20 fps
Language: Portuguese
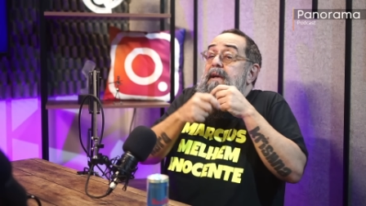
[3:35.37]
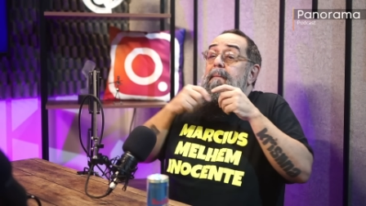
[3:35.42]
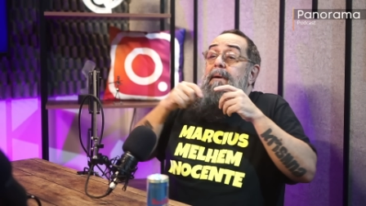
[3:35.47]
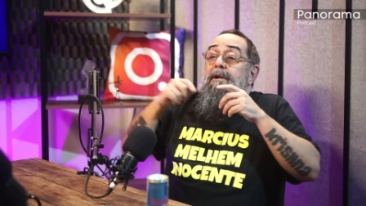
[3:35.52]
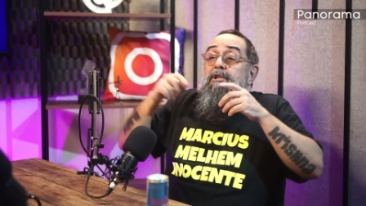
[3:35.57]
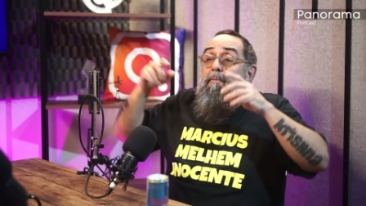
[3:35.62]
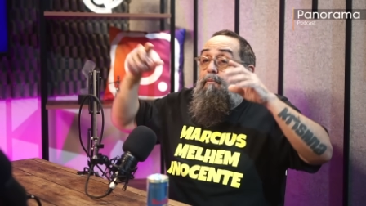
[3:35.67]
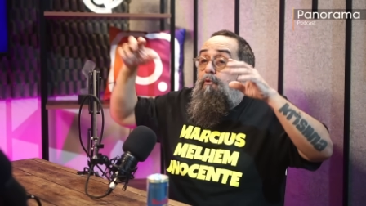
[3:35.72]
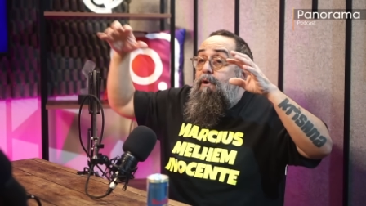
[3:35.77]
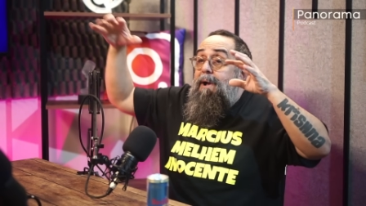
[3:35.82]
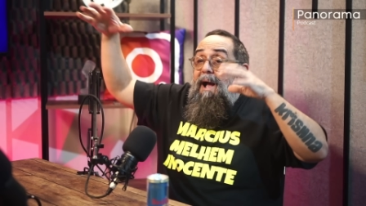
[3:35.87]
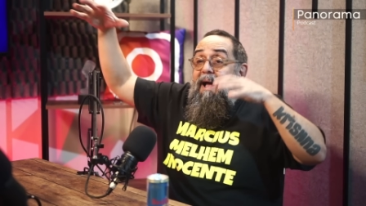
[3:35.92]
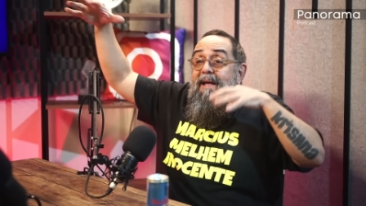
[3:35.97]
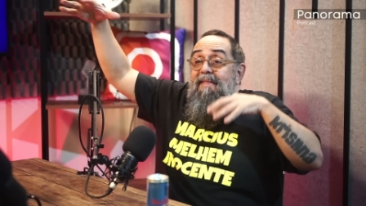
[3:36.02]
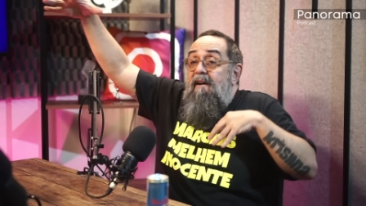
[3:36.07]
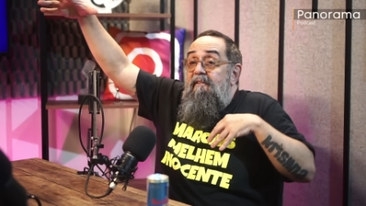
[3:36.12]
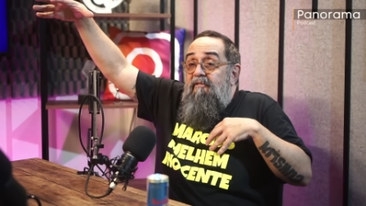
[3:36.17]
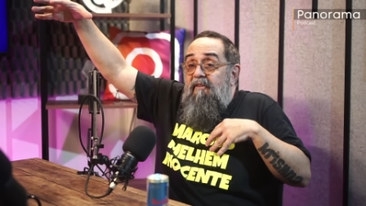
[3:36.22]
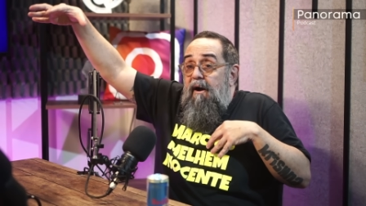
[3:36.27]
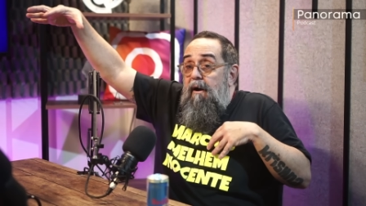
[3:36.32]
É tipo um
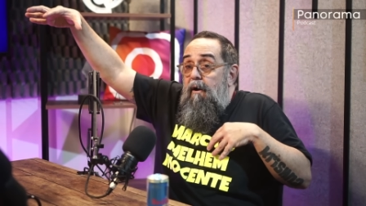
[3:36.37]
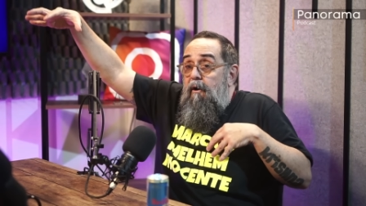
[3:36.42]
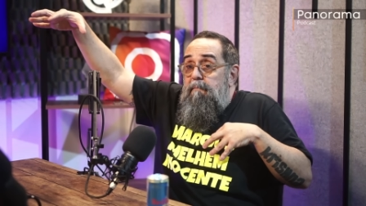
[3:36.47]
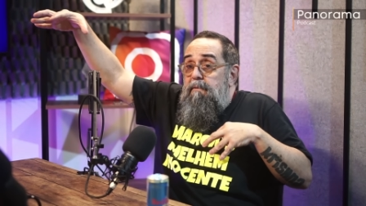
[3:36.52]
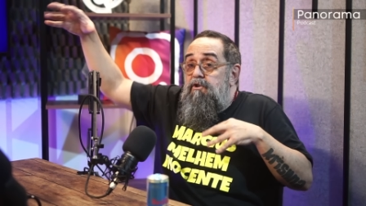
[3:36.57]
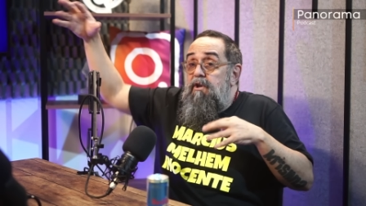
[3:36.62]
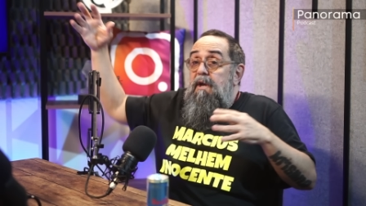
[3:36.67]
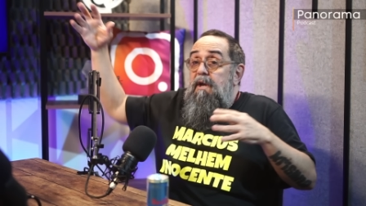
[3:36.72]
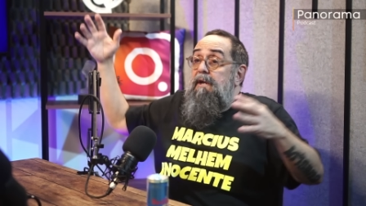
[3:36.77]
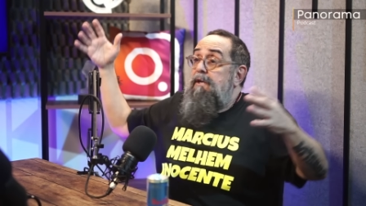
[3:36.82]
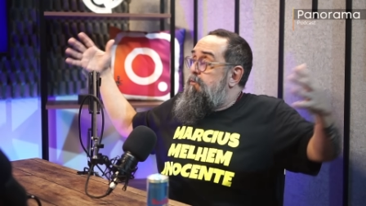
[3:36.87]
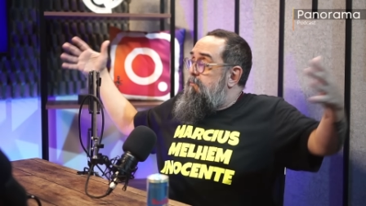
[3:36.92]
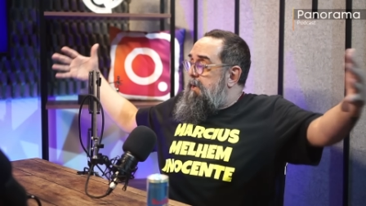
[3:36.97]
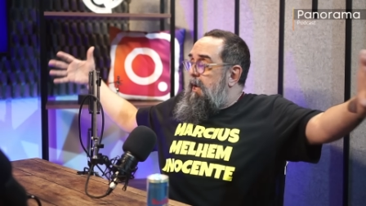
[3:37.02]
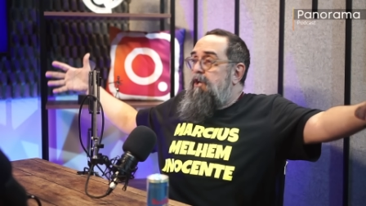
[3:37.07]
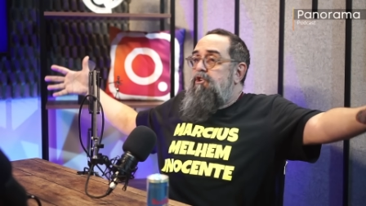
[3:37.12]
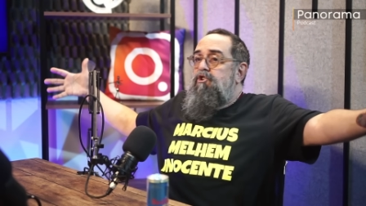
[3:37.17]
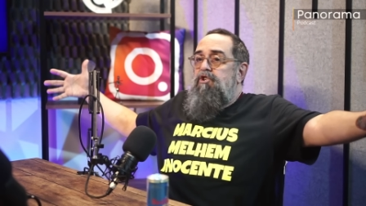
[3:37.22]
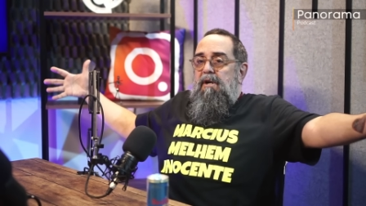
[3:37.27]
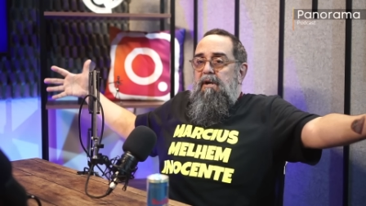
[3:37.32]
carnaval, bicho. E um
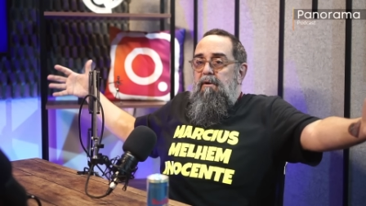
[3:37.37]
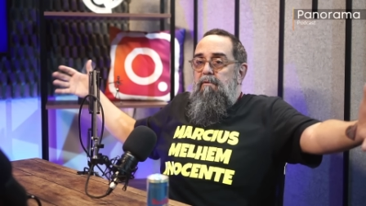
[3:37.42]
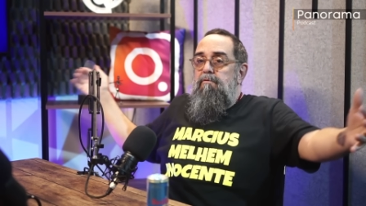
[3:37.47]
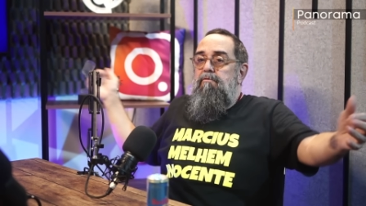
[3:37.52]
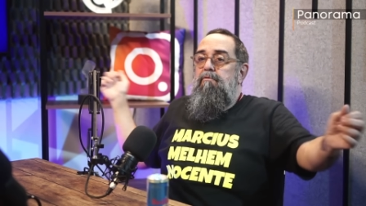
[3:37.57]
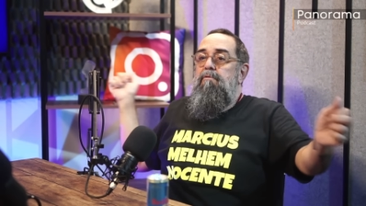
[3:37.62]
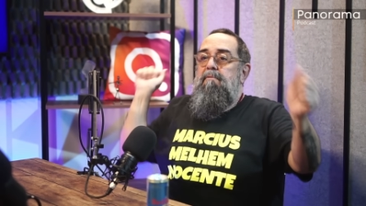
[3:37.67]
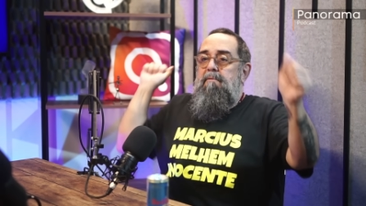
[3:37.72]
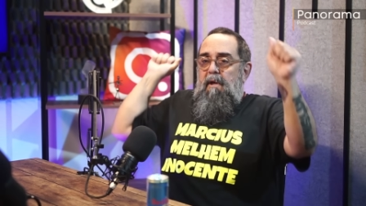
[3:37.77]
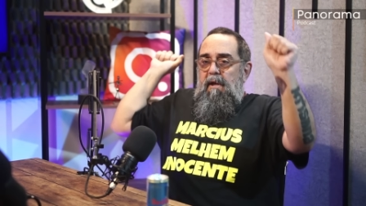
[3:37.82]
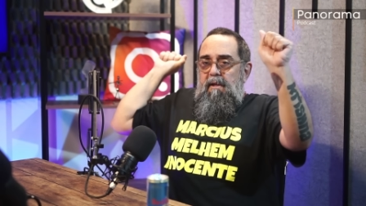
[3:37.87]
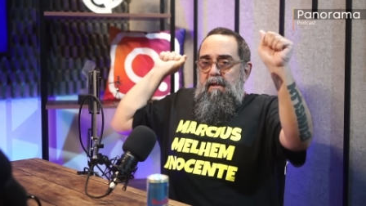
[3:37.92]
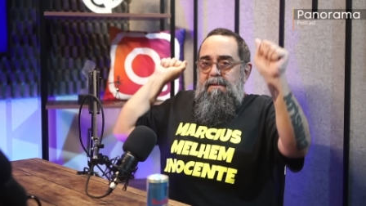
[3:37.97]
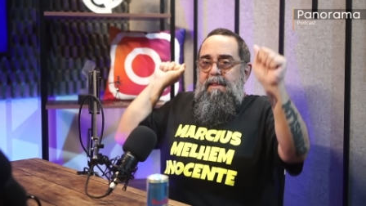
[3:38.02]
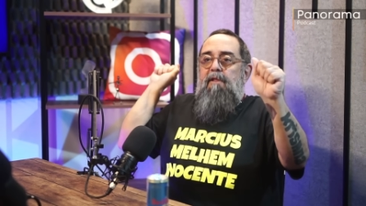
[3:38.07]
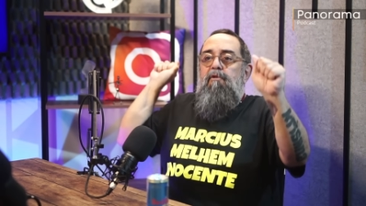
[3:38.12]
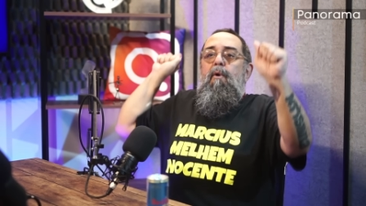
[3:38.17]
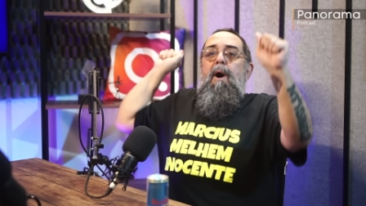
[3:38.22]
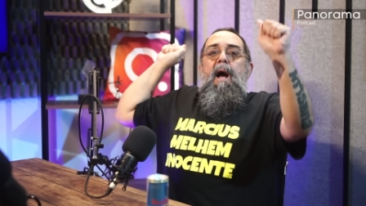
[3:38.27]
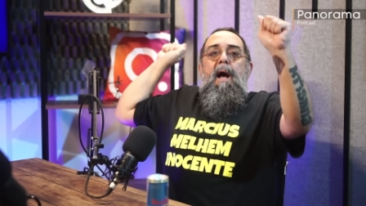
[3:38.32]
caixão, do,
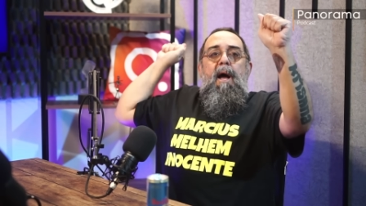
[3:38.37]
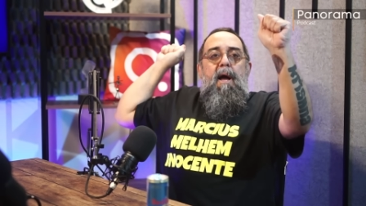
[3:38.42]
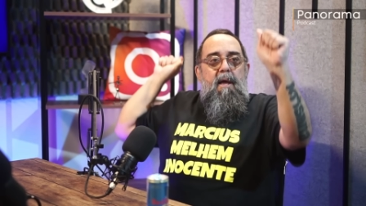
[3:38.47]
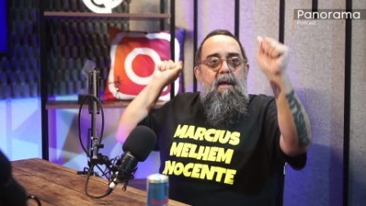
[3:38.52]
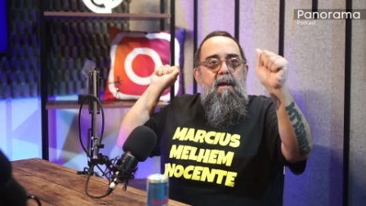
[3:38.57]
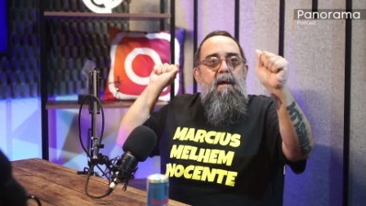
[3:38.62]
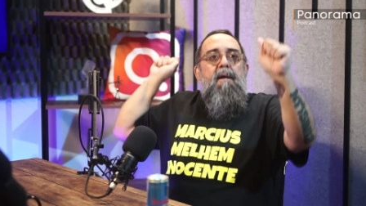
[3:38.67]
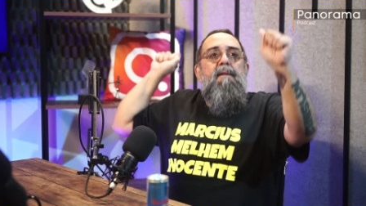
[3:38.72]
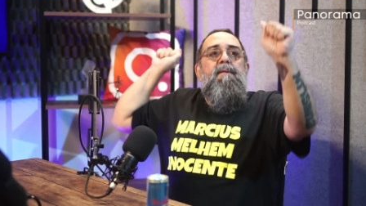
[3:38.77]
tá no ar.